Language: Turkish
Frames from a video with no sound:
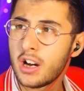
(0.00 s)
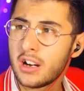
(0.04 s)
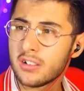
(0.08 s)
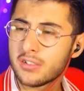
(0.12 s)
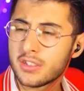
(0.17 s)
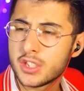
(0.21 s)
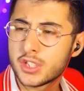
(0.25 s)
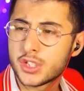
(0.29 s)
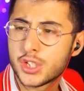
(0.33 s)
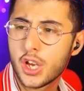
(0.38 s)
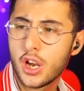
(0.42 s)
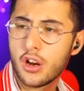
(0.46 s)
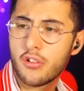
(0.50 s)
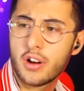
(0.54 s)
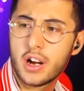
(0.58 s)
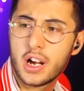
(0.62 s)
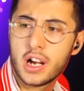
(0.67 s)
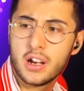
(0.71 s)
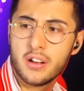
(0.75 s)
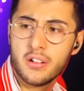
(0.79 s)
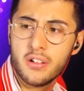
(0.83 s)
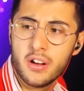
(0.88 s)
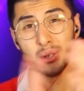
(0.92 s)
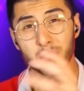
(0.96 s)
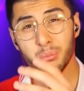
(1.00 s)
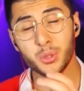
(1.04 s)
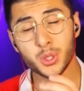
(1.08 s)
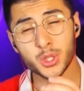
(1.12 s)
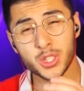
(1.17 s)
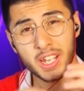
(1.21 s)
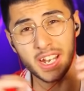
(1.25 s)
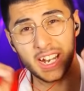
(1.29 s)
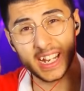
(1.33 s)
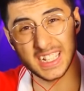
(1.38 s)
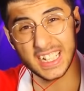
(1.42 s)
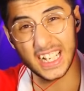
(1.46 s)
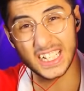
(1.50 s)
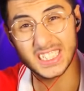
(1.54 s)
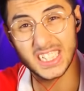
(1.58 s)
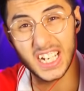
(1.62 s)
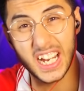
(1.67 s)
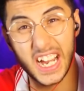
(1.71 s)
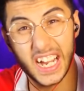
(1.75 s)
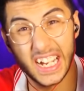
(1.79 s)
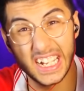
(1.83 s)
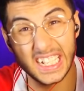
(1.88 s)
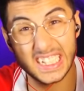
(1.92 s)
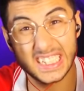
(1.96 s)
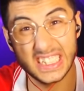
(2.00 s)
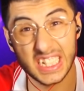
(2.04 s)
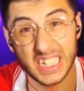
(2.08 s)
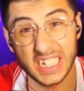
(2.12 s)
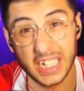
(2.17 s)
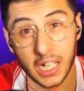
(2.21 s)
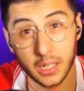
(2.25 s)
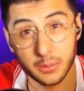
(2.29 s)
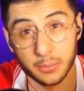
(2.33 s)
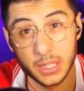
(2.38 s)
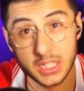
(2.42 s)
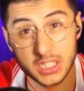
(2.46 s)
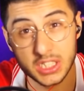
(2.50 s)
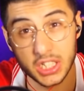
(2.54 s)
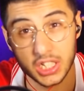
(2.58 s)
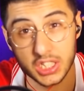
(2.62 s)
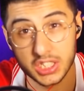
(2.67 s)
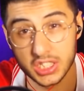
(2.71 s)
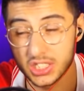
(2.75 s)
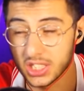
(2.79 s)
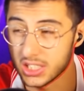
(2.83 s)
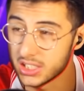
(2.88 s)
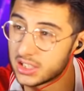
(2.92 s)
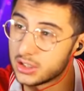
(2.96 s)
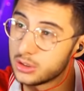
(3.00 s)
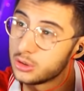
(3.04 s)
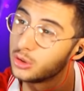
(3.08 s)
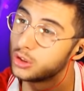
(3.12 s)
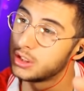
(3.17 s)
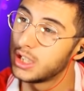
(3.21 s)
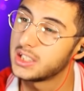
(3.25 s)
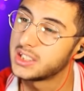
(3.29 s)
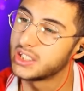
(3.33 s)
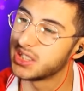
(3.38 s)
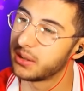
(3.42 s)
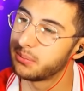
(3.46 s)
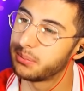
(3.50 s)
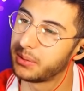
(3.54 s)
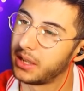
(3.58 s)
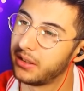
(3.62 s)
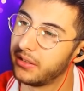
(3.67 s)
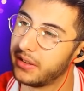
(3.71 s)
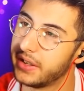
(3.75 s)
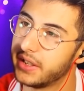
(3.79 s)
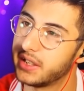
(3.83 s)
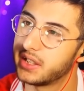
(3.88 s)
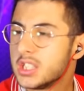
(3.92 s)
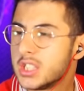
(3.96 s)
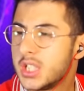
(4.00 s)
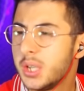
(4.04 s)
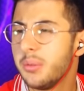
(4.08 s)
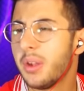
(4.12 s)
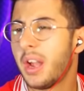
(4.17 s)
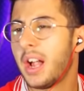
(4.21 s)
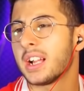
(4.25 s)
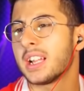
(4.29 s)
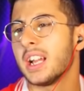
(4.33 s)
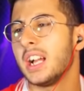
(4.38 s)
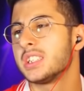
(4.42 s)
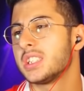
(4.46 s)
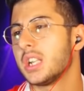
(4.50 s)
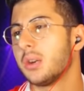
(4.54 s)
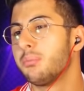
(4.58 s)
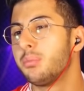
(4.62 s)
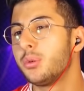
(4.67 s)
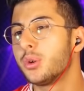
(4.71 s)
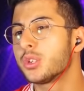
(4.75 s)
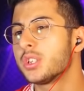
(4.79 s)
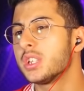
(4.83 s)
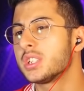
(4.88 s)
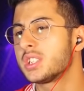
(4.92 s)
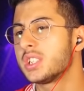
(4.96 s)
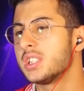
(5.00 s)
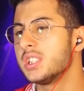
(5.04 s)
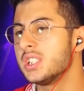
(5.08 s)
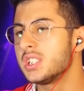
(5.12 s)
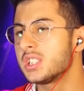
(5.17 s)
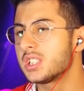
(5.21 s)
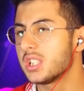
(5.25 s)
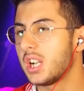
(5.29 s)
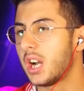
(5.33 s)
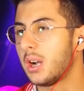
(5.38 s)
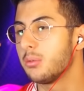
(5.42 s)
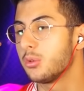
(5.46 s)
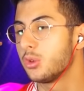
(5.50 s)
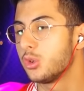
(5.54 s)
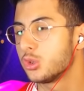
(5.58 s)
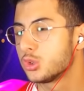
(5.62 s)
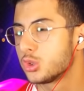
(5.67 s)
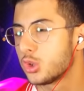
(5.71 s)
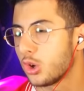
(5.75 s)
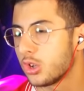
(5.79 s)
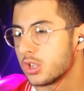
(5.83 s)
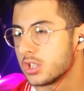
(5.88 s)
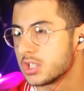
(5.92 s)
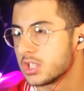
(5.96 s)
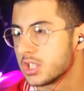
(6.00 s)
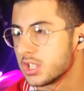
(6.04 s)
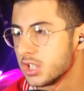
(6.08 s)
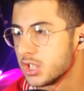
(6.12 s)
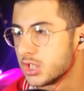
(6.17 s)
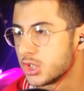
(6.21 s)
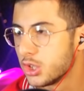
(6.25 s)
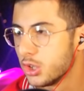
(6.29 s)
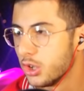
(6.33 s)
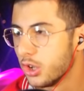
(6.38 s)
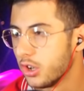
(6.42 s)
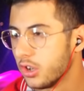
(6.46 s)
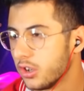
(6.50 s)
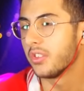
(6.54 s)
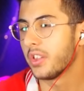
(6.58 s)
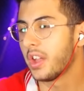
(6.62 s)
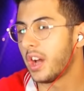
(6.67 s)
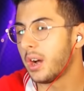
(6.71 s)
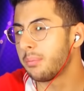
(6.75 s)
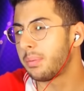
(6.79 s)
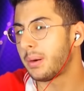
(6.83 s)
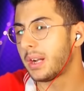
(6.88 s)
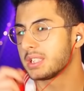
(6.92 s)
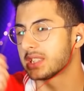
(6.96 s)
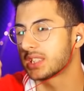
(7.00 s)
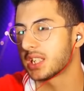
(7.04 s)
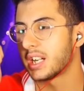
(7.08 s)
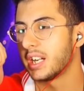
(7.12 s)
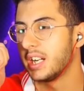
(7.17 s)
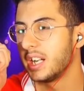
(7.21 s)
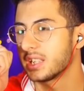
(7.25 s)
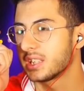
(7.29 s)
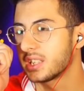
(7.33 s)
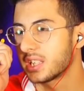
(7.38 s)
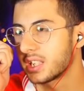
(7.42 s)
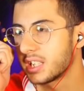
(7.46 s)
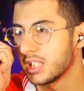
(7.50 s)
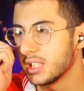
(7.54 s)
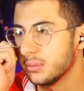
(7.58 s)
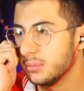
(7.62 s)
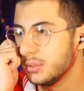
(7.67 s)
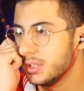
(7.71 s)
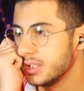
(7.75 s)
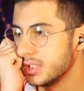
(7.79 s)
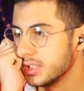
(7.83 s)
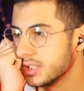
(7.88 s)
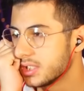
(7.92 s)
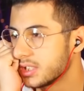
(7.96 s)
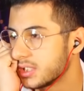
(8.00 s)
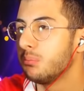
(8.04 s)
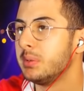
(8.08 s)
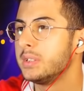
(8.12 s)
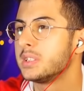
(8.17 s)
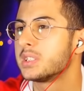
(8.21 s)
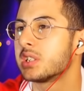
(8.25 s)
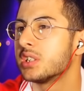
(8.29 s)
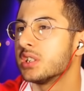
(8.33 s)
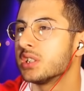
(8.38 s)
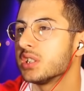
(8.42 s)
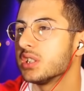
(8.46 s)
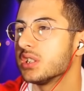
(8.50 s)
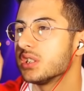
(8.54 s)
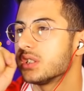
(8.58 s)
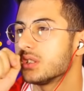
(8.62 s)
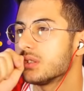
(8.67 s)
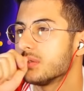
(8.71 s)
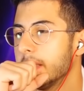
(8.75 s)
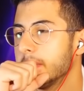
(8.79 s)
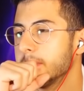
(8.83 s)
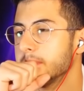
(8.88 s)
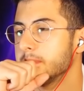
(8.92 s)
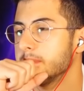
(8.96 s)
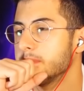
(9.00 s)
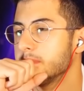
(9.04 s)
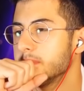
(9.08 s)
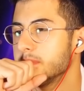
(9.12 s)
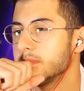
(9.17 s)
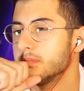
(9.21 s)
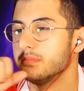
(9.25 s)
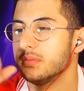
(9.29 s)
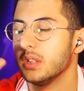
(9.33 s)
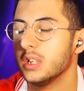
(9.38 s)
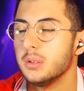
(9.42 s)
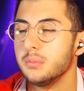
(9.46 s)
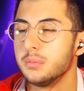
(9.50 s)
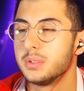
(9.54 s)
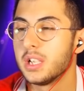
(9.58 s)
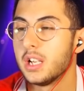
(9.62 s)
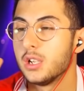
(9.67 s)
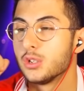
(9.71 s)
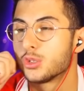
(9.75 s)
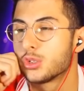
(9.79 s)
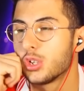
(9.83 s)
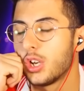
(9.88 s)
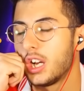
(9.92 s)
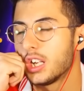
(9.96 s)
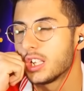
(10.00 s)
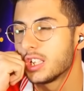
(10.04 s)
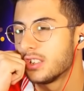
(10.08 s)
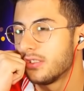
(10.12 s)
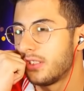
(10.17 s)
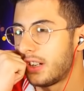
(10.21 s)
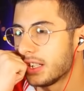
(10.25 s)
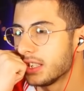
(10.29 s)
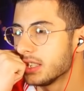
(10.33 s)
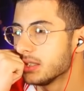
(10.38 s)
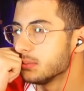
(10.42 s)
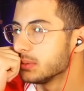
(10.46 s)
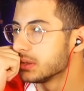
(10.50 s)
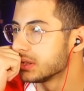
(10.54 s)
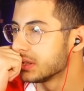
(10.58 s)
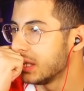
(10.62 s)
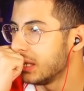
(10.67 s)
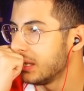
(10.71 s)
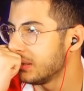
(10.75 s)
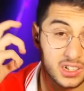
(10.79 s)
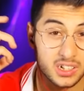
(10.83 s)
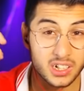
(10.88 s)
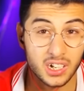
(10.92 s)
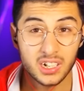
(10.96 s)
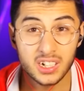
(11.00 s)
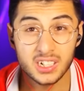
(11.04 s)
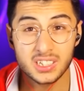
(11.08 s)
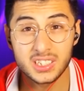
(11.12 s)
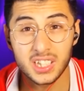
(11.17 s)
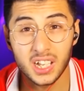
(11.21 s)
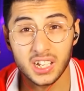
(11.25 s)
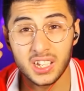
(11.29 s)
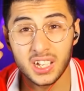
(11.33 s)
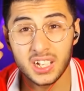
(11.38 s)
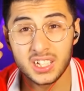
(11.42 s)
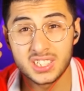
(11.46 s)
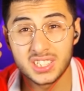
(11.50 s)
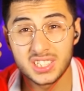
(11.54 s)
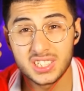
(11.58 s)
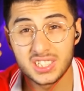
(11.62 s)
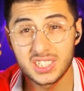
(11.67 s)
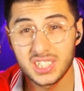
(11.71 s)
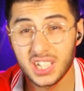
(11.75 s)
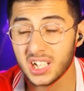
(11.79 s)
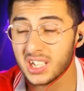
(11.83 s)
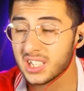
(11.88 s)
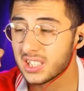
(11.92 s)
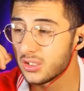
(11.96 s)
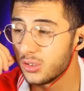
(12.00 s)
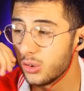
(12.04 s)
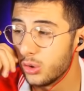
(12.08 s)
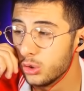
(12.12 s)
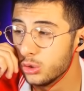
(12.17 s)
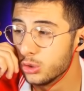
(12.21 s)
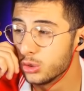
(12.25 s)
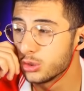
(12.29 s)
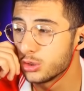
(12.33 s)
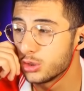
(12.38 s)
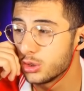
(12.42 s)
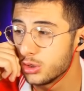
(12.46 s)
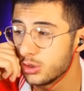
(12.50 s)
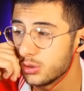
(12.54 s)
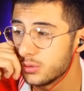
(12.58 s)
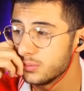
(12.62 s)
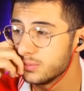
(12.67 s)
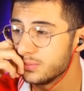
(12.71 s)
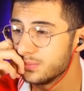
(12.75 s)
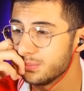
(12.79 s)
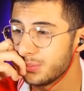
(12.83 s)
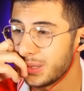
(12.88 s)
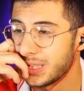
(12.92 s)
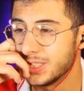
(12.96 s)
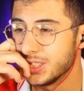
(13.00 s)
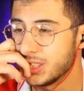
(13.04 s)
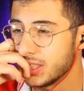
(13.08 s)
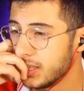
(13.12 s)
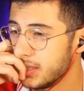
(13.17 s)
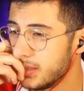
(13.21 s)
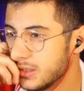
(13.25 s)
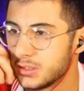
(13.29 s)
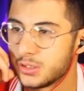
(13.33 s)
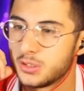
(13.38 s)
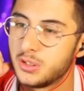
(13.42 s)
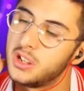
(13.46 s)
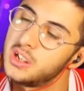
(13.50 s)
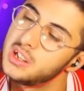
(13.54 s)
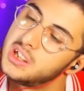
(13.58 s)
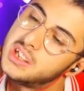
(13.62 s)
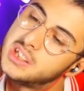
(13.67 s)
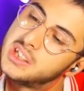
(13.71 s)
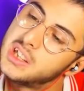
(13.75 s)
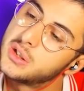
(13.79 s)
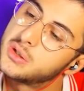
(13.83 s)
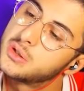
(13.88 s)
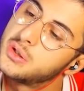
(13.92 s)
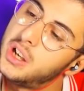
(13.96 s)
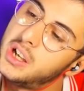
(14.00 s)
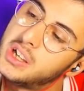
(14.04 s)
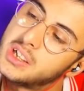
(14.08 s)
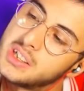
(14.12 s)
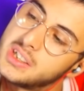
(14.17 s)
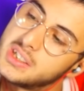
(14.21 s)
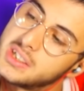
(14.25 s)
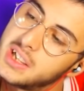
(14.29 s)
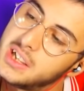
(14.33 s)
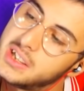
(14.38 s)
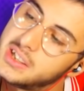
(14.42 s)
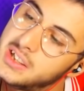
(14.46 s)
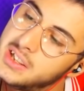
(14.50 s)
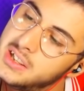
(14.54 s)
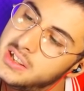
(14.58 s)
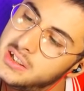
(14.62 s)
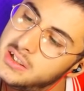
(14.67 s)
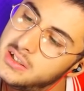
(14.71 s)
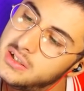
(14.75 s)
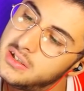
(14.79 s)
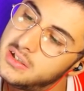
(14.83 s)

How to survive. Buradan arkadaşlar hayatta kalmaya çalışacağız. Güzel cevaplar vererek. Şimdi arkadaşlar buradasınız. Abi dur çok hızlı geçiyor. Ne yaparsak hayatta kalabiliriz? Biz kızız. Hmm. Bir tane su aygır var yanımızda. Kanka dala asılsak ölürük bence. Suya girsek su aygır zaten.